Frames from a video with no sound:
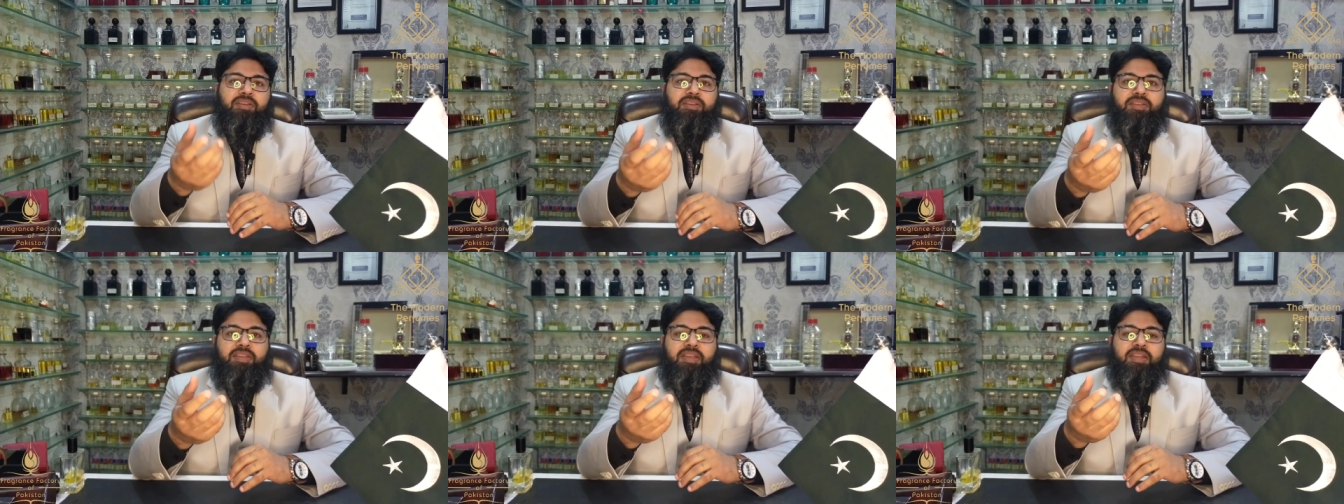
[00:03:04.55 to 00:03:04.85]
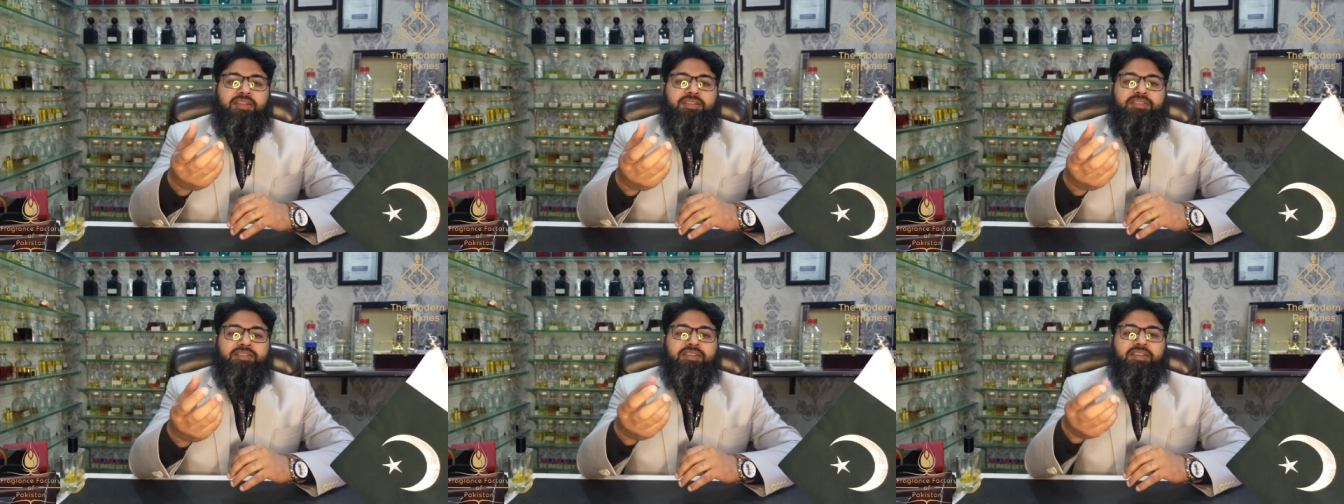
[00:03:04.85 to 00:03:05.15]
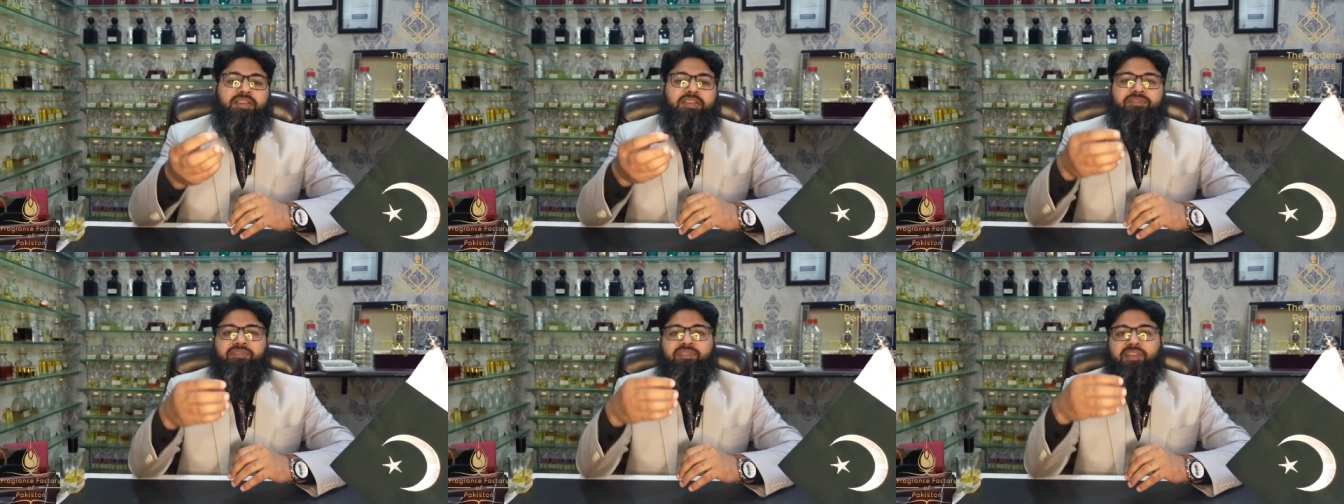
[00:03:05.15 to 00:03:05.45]
कह
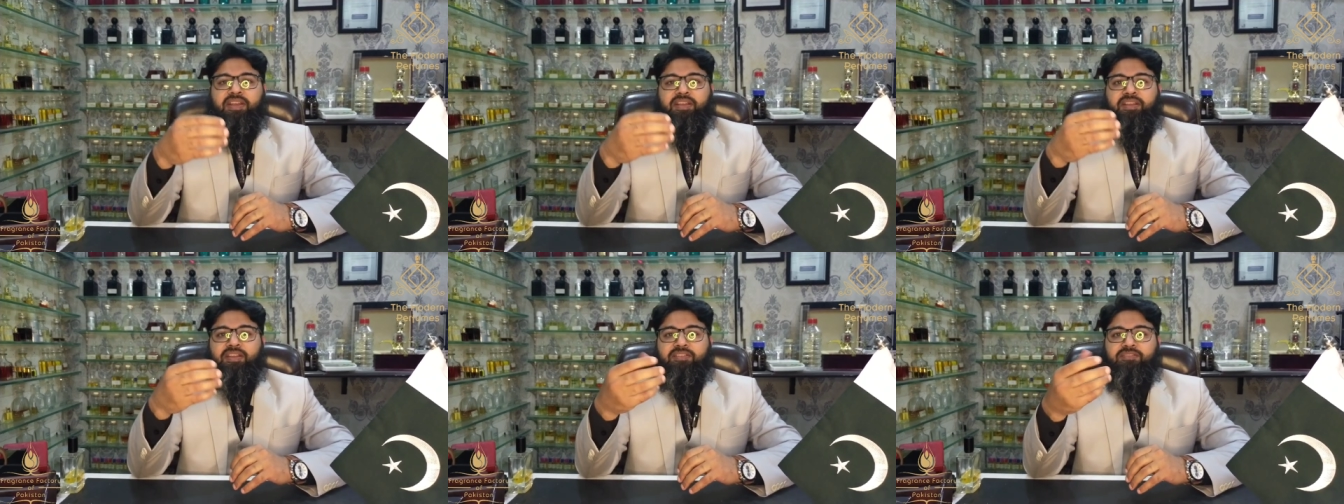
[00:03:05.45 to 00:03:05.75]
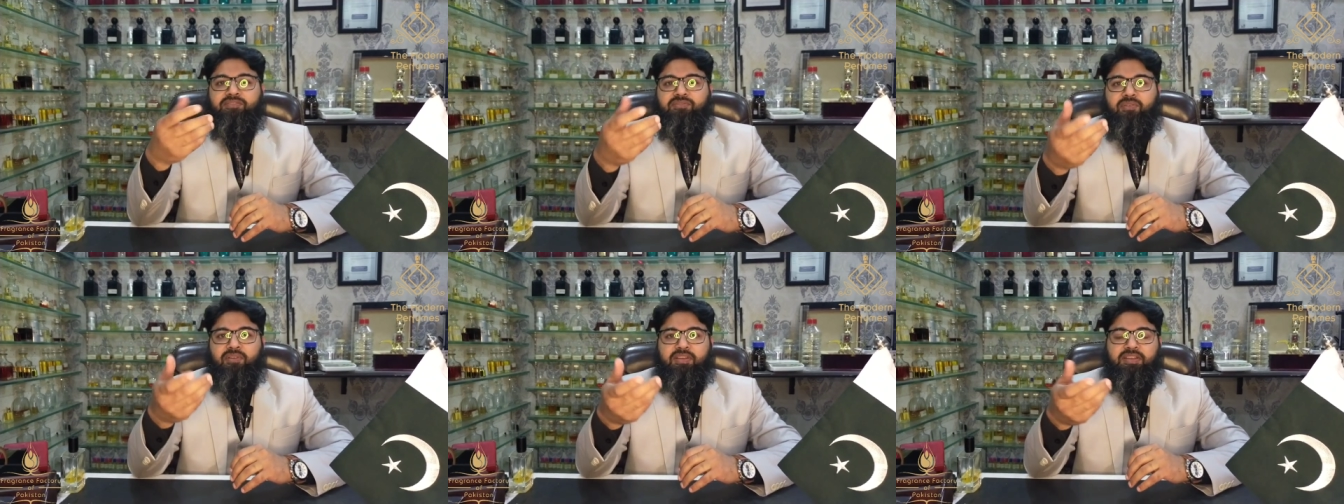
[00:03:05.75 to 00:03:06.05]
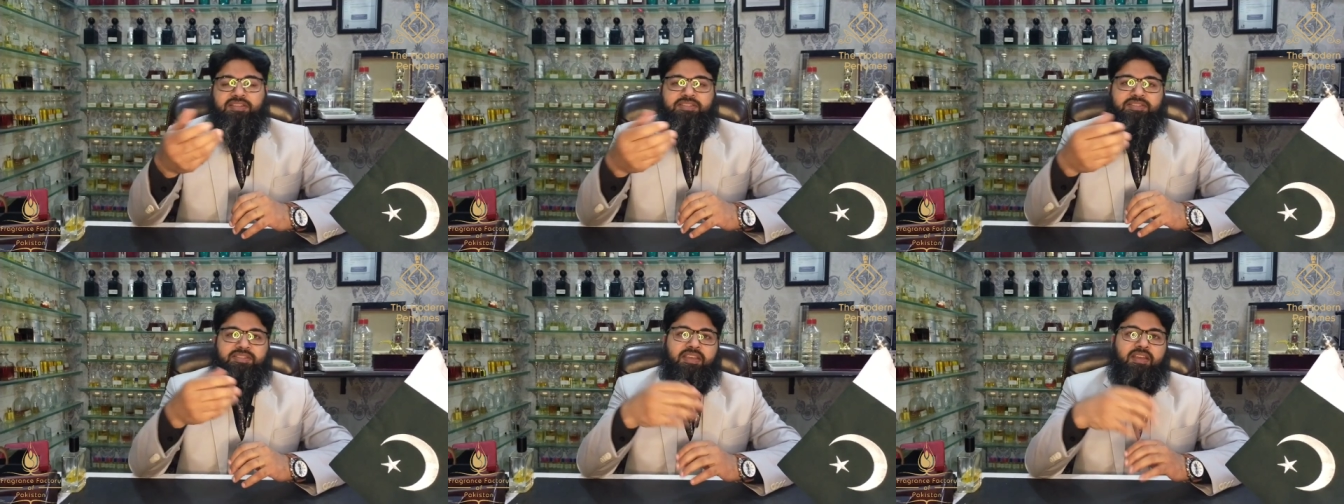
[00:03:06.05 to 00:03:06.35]
लीजिए कि फ्रेगरेंस
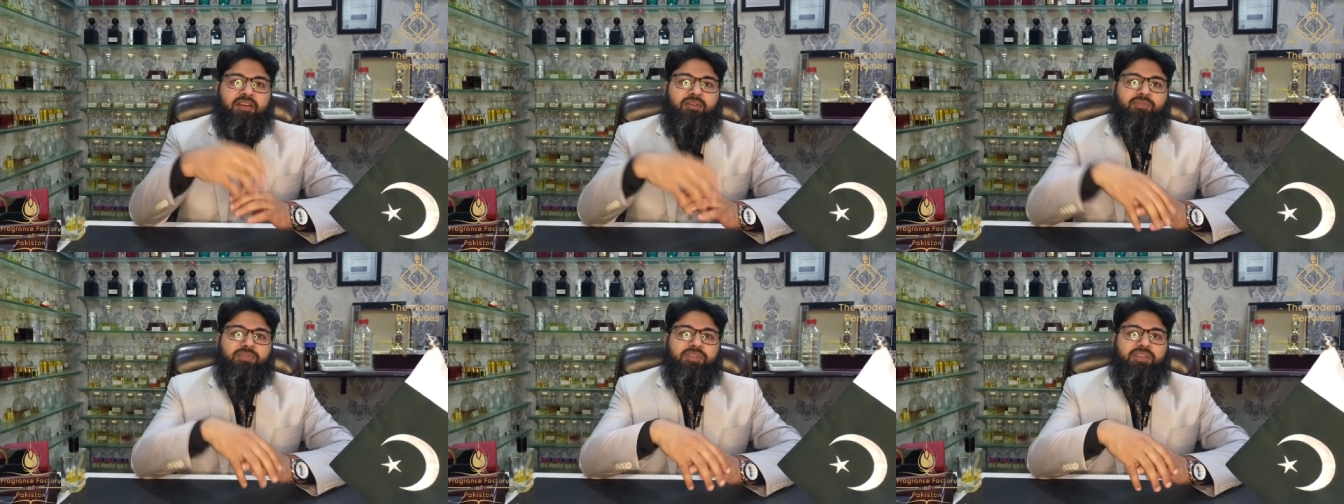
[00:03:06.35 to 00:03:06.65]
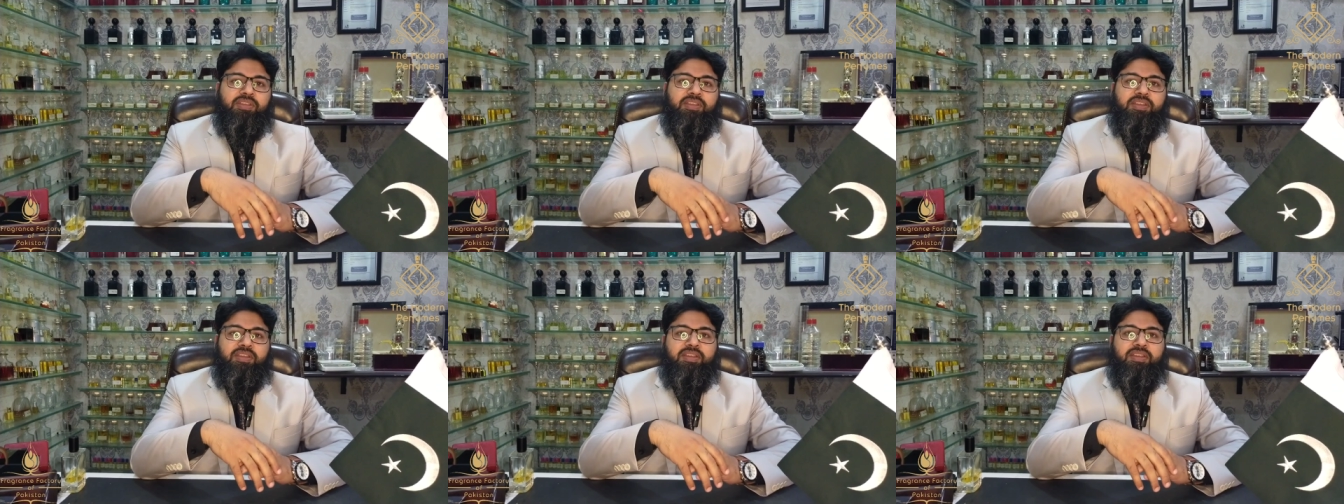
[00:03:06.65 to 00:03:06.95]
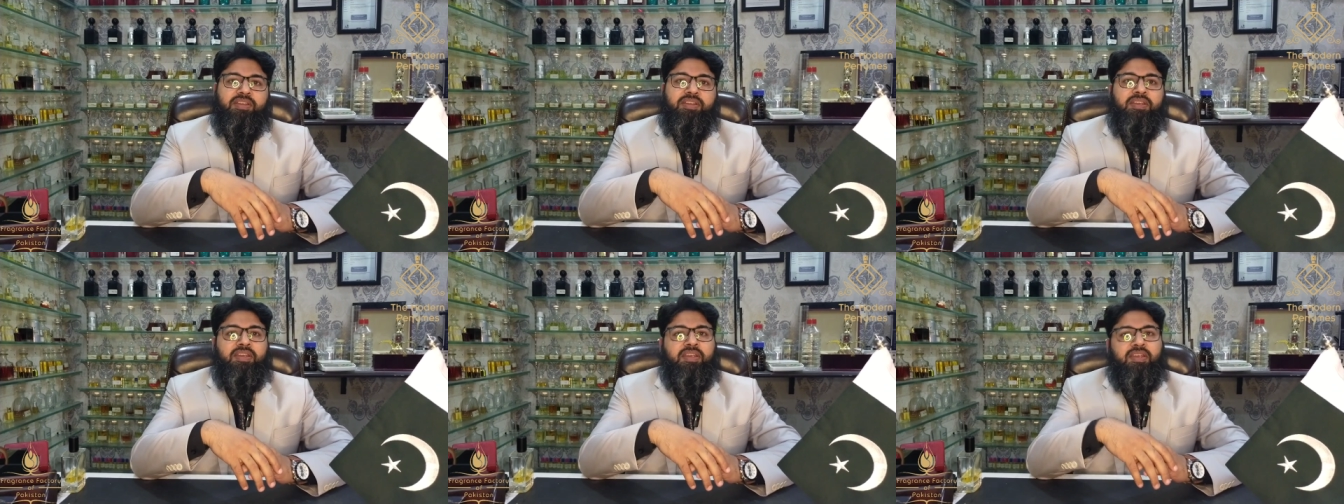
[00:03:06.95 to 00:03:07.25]
ऑयल्स क्या होते हैं